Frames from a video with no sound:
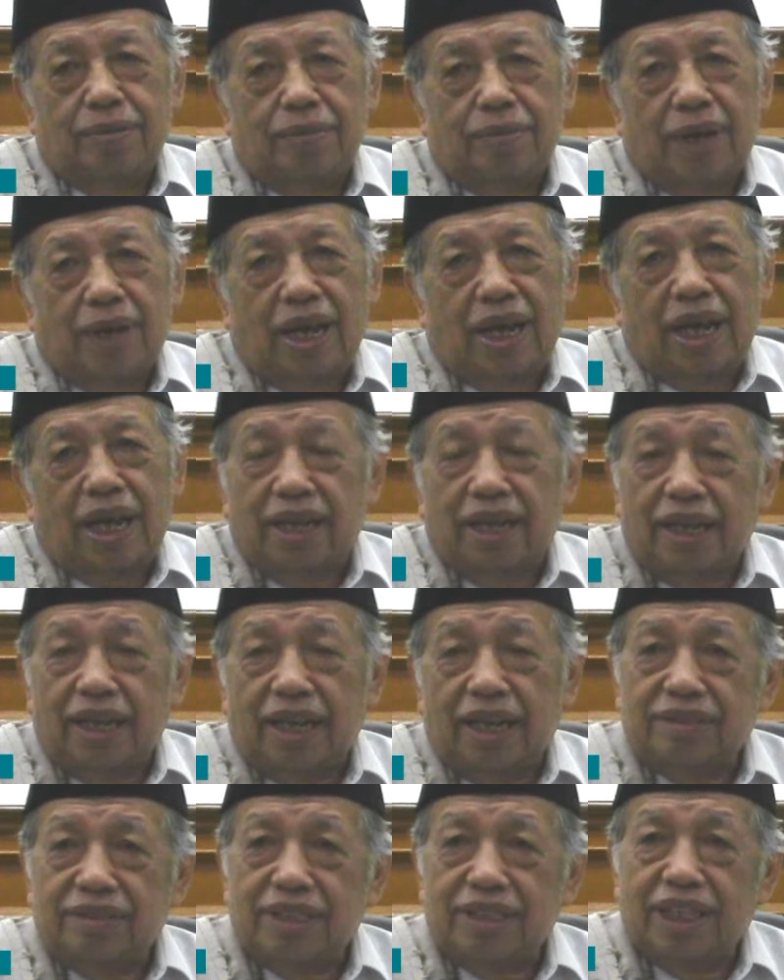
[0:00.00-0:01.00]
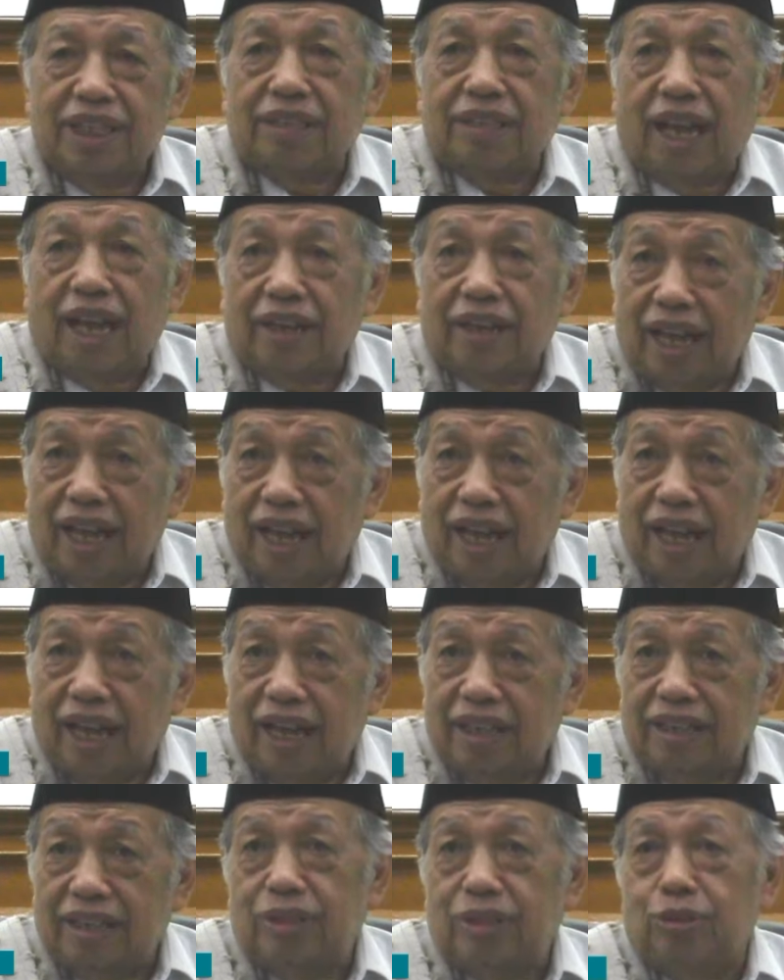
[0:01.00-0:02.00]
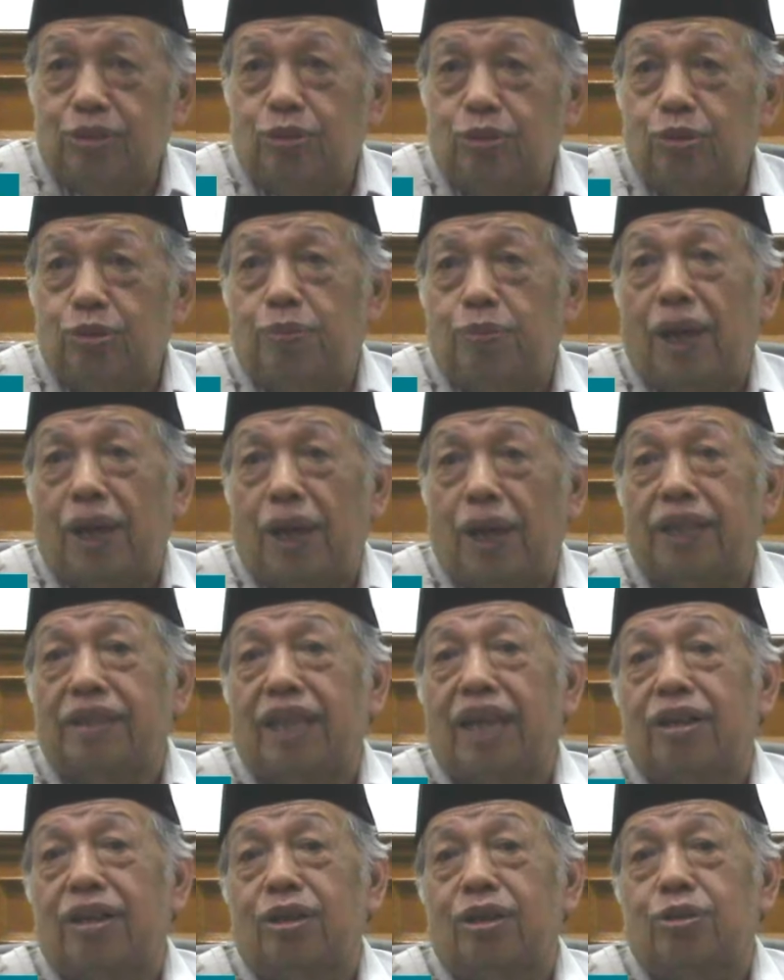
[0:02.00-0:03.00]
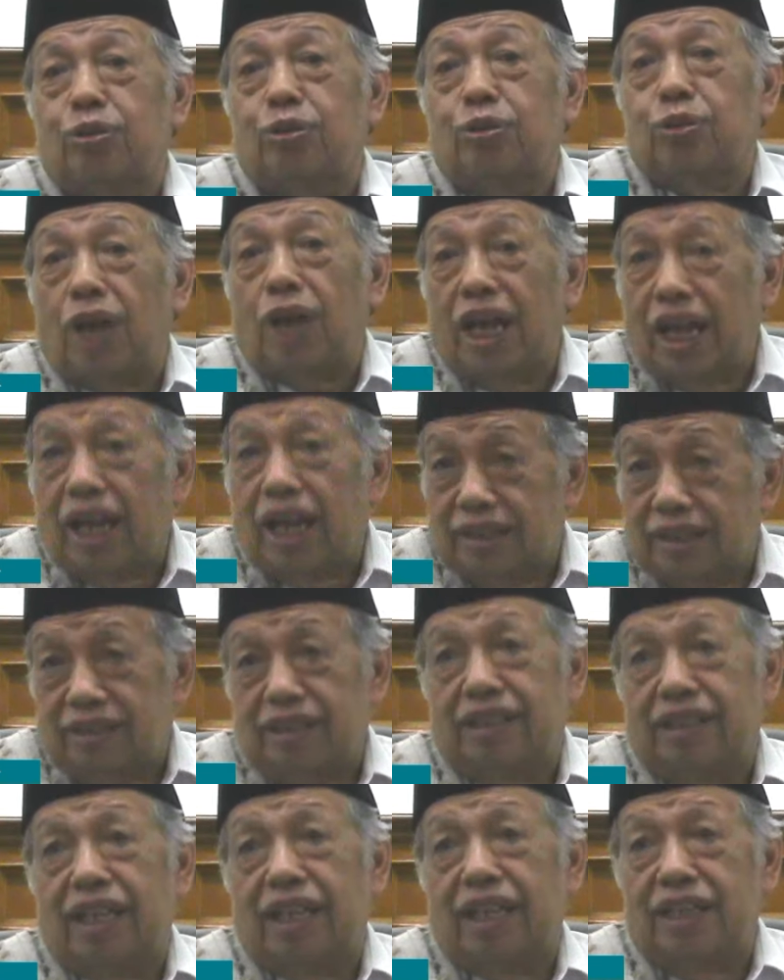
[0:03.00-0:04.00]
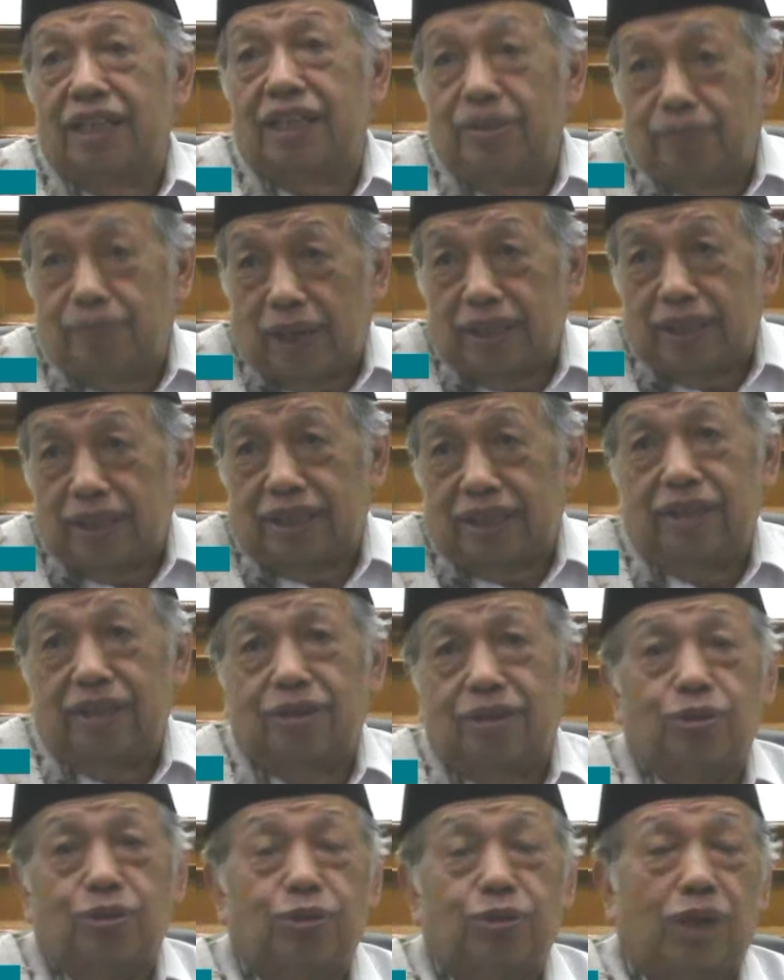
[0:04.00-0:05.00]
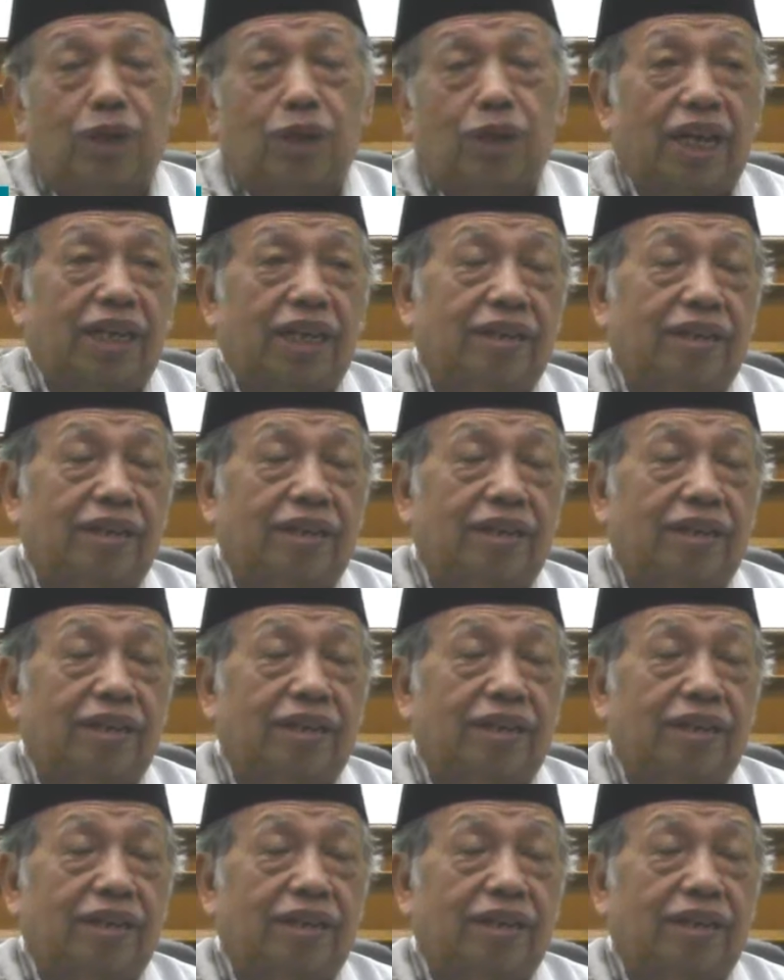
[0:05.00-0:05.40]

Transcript: anasir tanah itu pantang kekurangan kita ini pantang kekurangan